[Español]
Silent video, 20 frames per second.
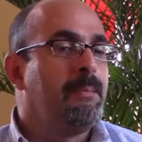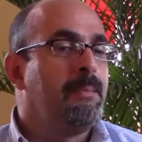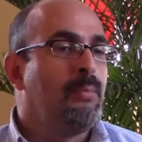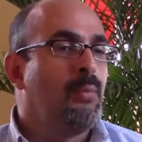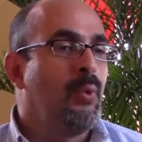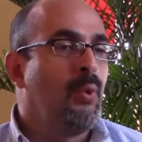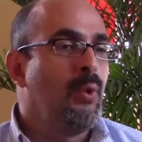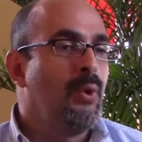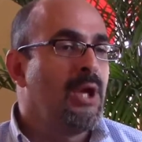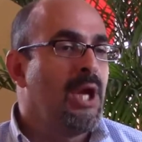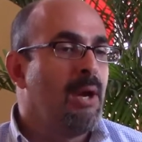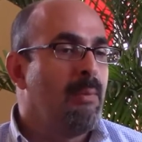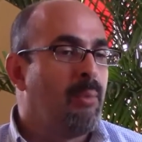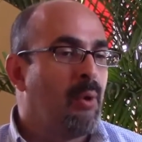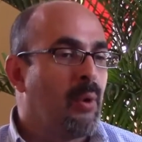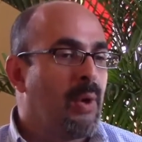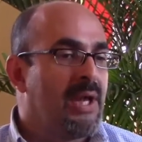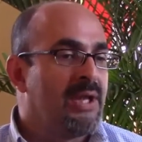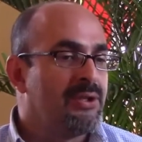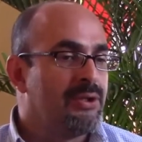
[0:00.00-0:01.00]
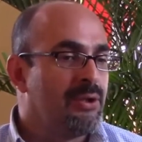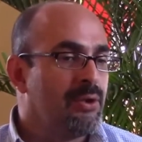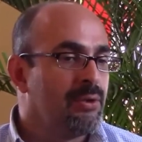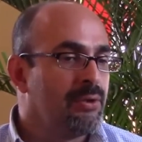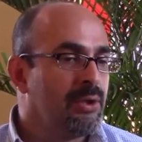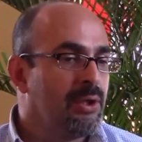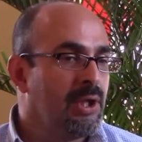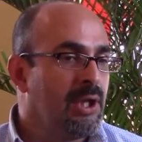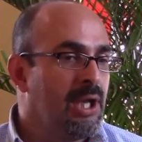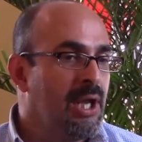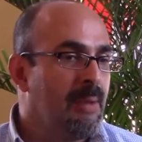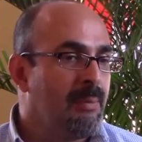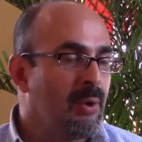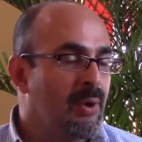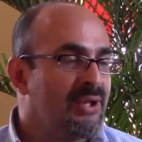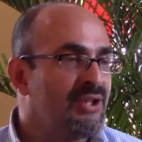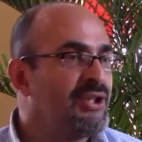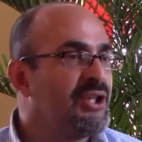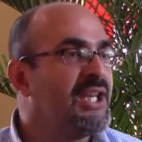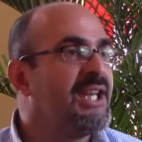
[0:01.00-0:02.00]
una población, la
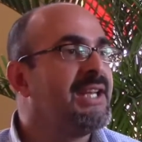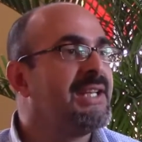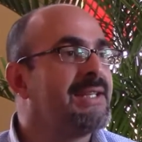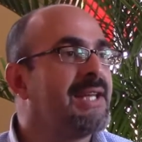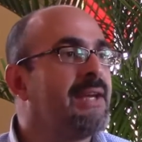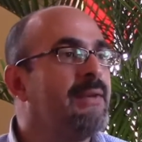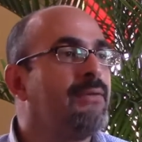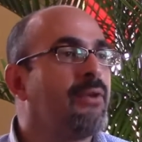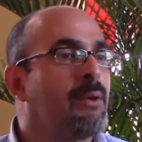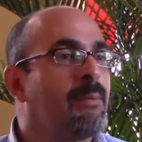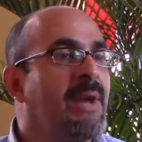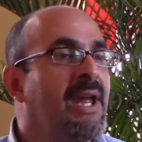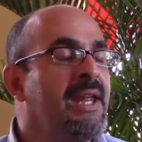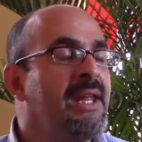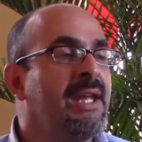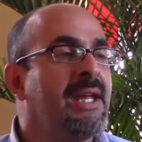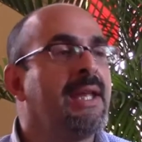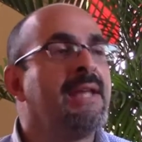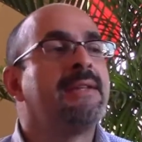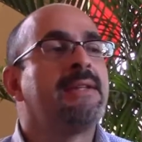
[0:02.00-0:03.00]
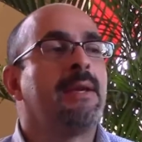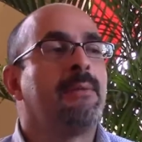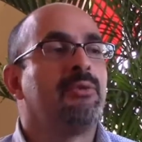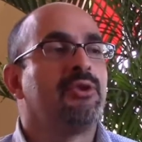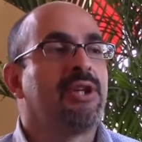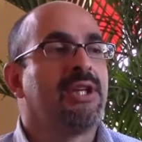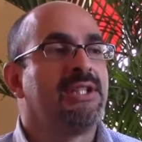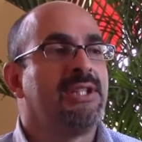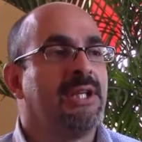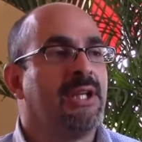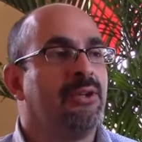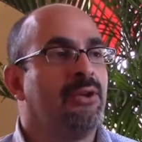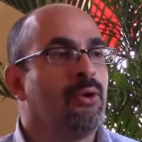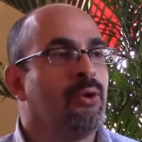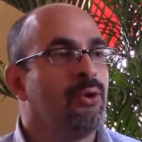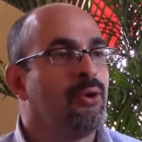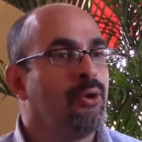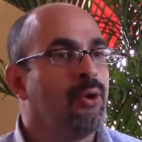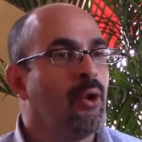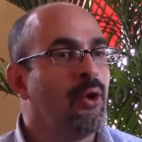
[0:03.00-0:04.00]
población tiene que estar informada de qué estamos haciendo,
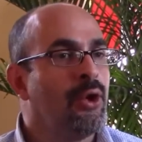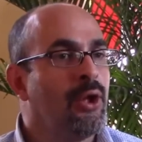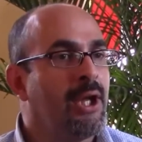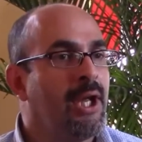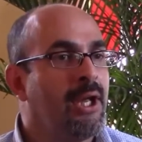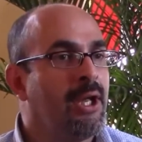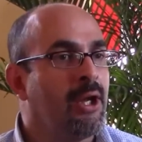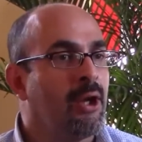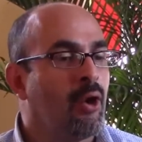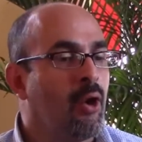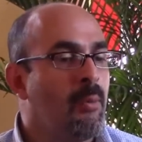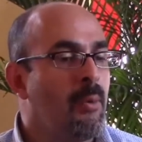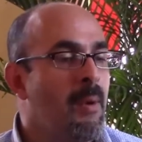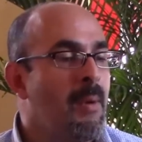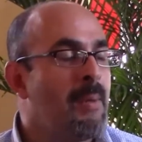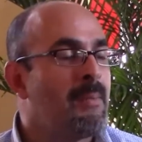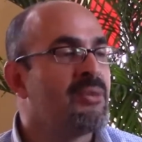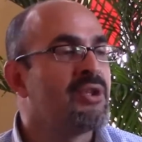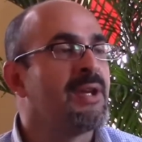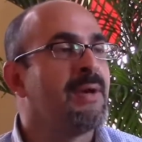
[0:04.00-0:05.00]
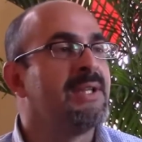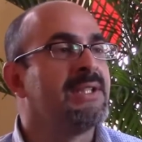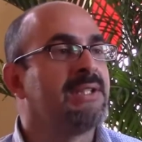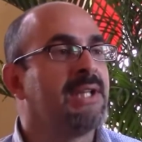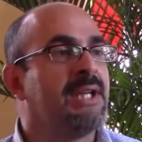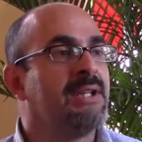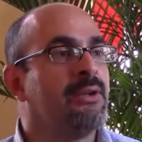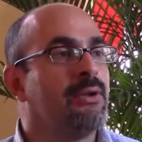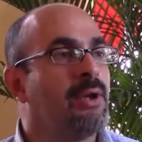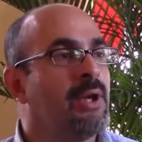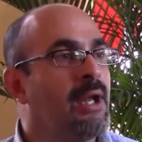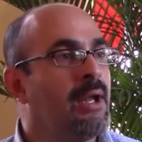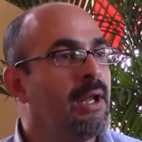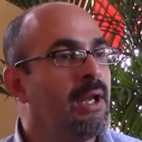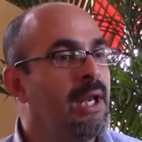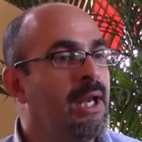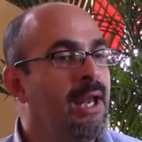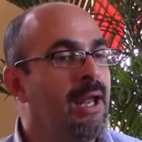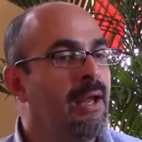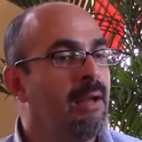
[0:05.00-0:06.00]
dónde, cómo vamos avanzando. La,
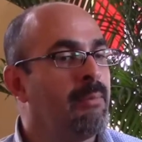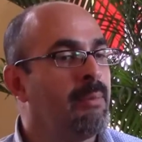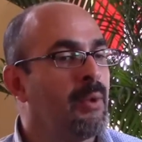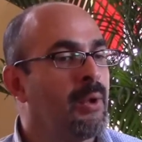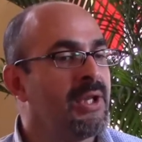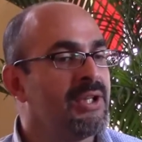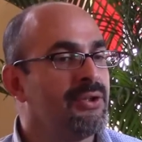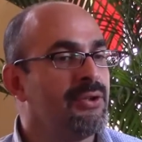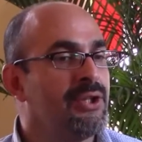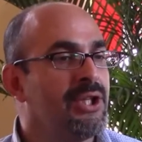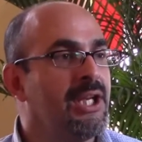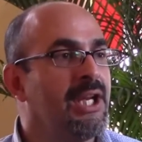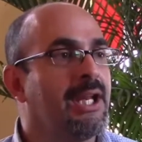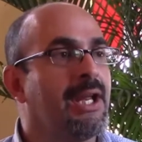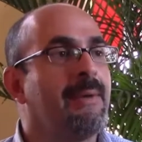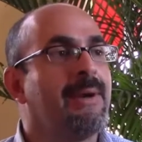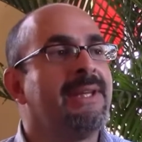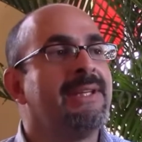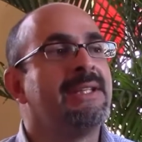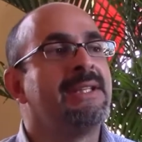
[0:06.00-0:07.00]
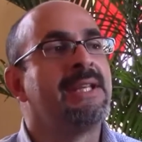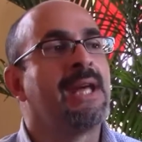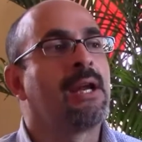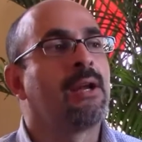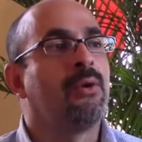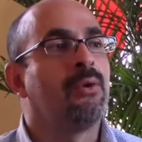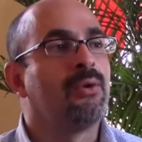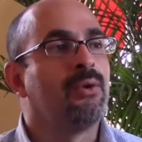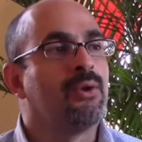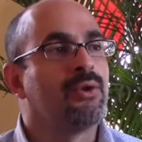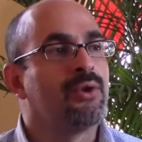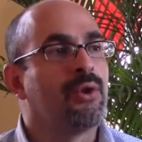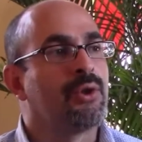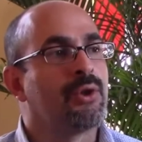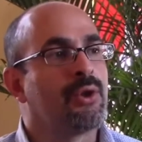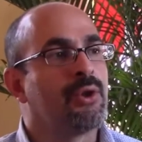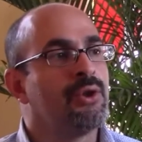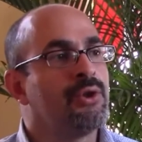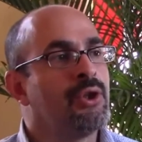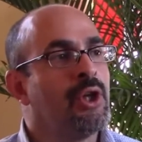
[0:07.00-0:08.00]
población tiene que avanzar con
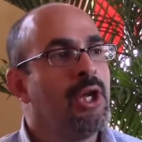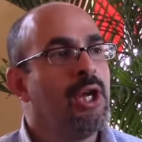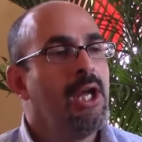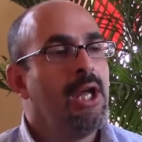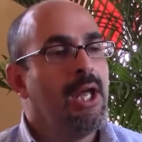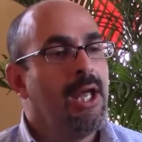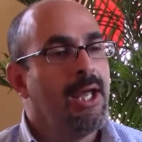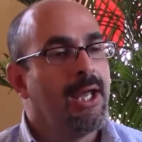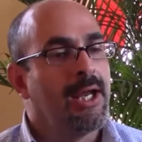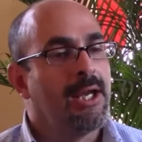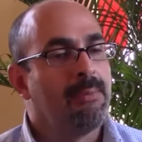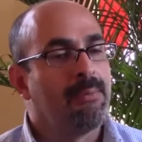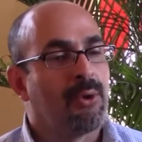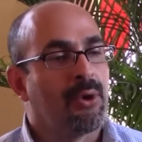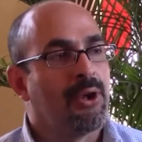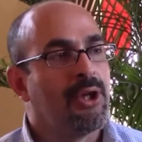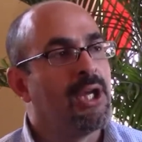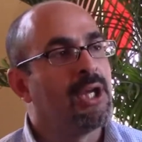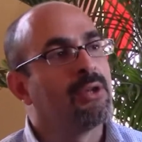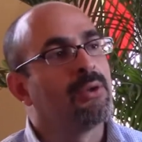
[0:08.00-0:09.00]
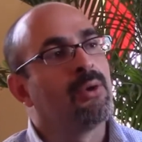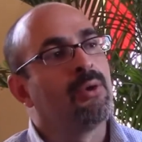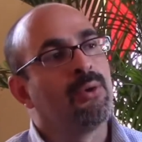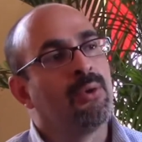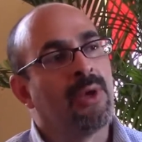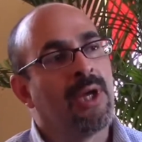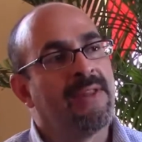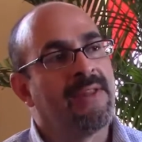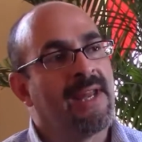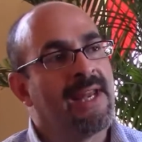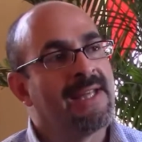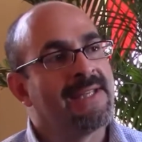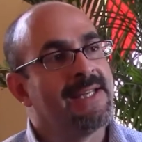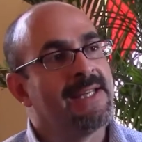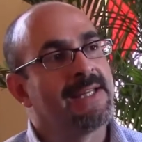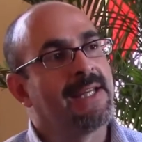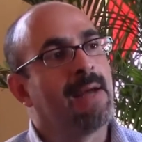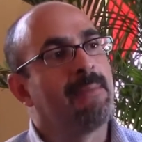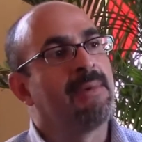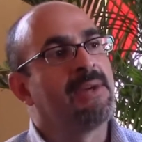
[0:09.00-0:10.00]
nosotros en el proyecto, durante las
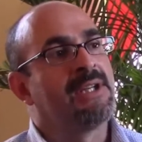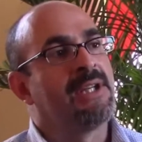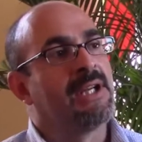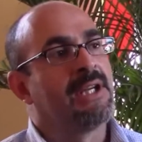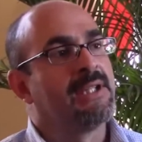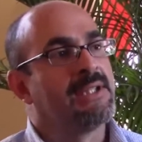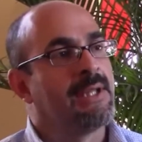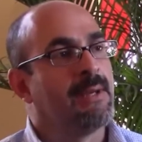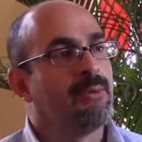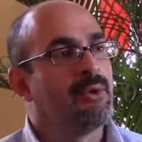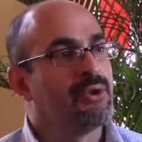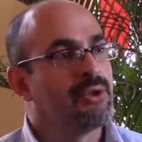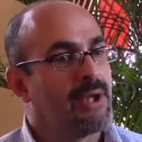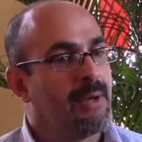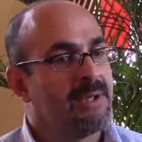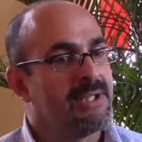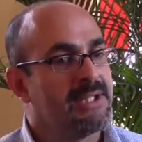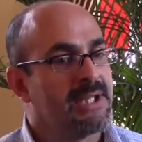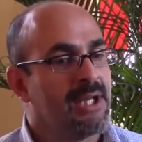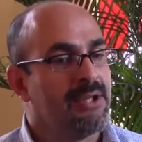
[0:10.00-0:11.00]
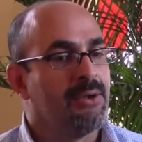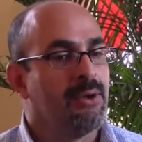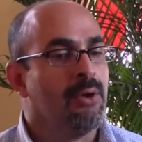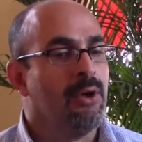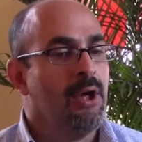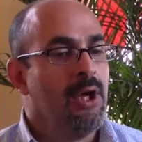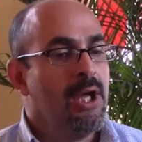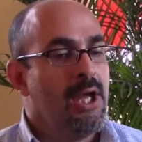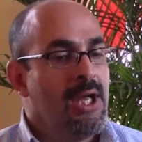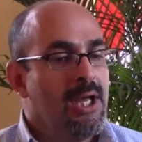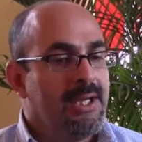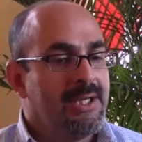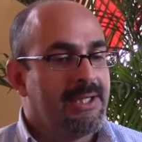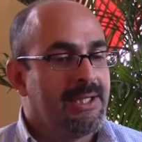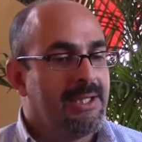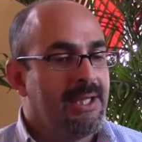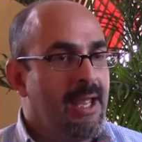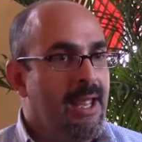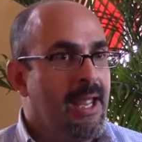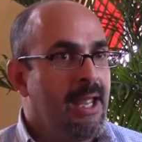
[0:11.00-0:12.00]
etapas en que estamos avanzando.
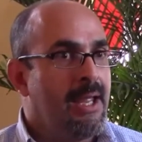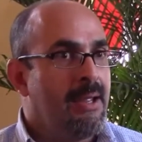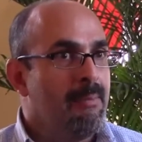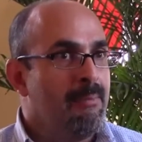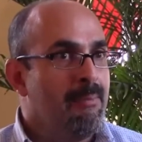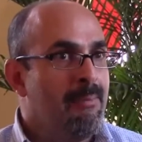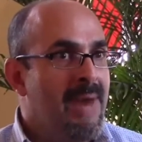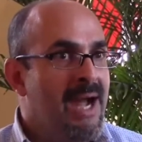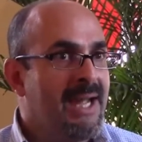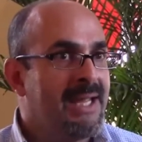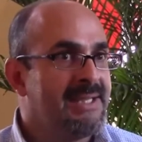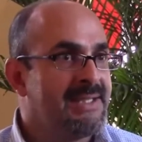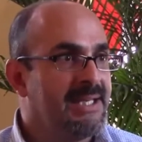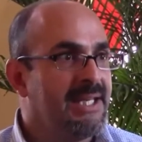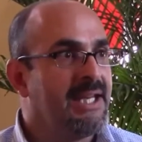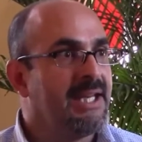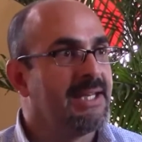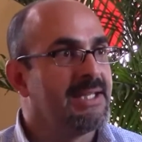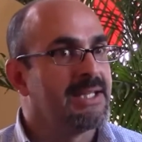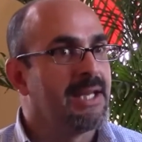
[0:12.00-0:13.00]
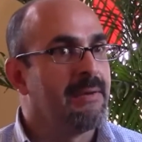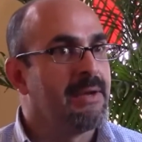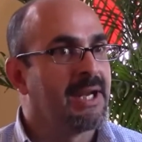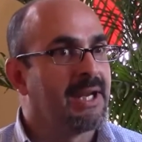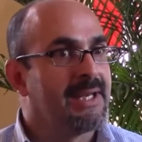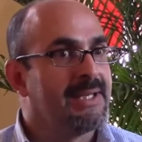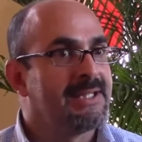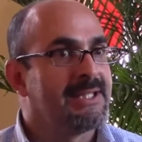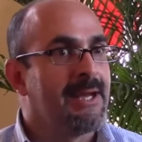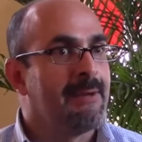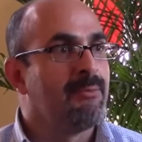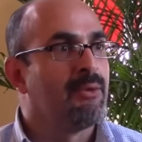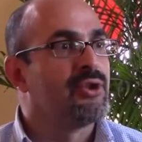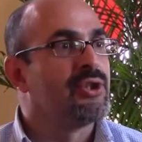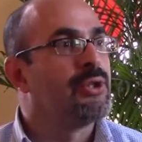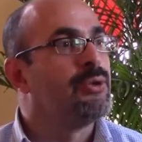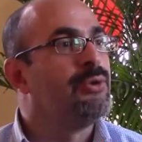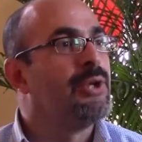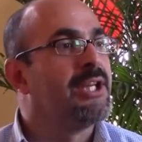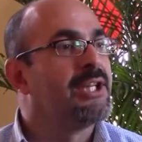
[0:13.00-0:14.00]
Eh, Majes tiene que saber que
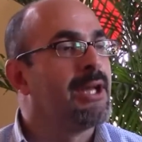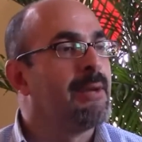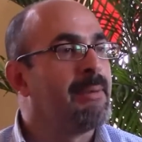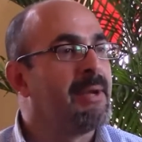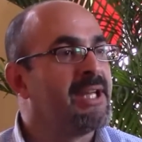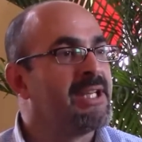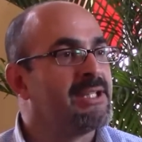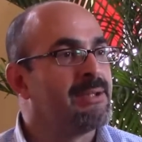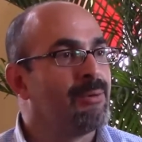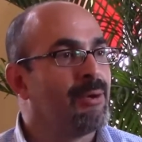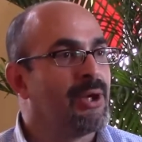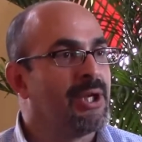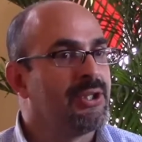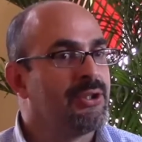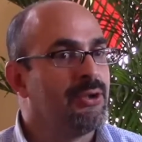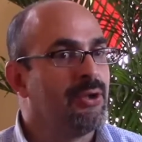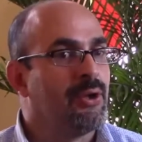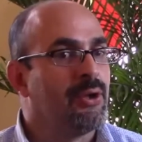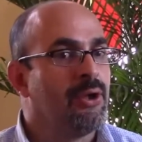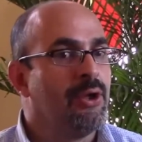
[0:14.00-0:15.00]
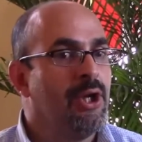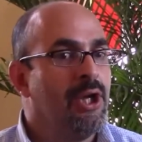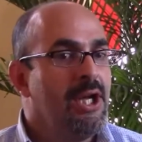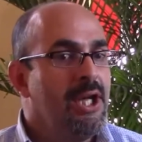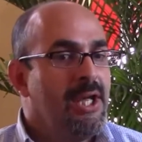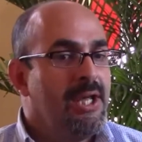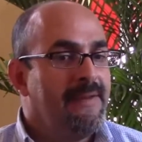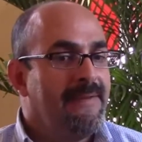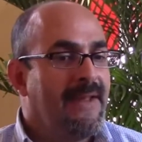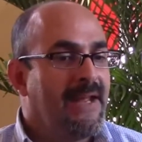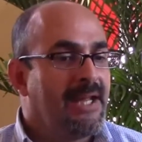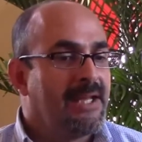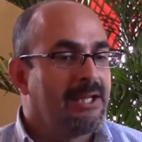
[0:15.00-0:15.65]
estamos en una etapa de exploración, de que